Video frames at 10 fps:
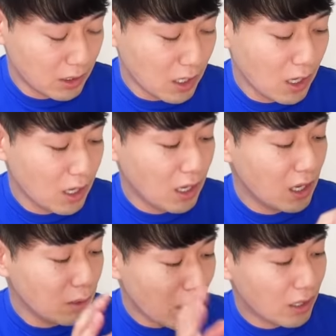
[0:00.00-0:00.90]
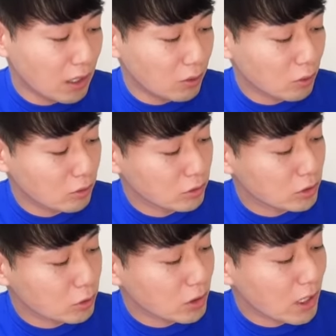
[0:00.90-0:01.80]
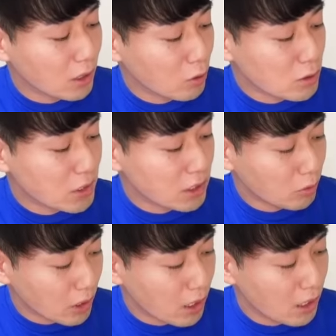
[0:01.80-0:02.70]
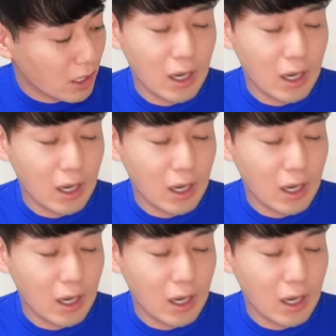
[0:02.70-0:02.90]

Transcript: で今あの移すことが完了しましたので、